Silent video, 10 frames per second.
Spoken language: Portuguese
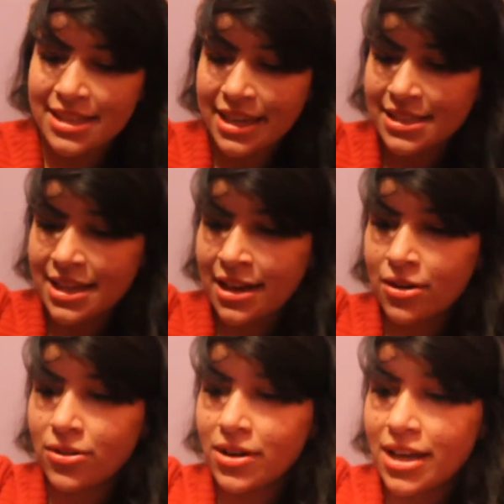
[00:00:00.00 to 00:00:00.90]

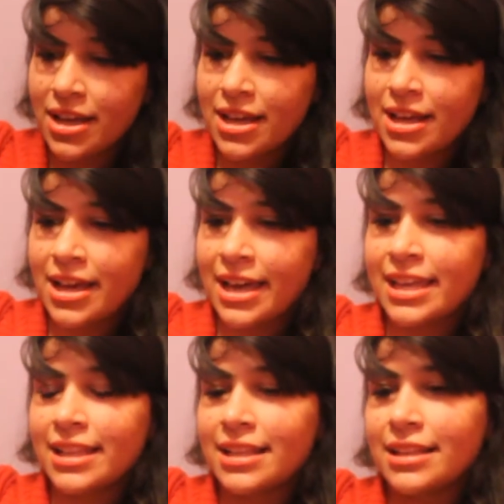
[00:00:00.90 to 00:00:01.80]
casaco.
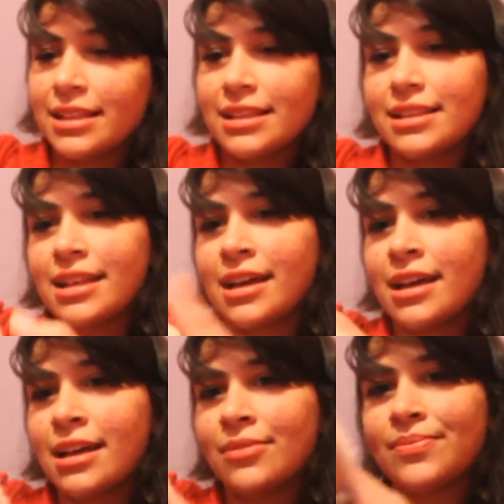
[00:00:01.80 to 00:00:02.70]
Aqui na,
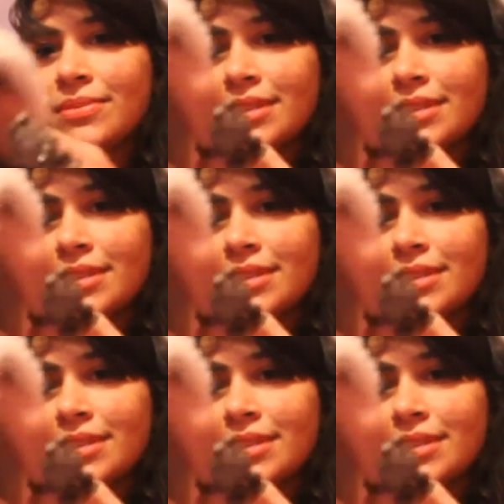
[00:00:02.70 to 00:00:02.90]
na,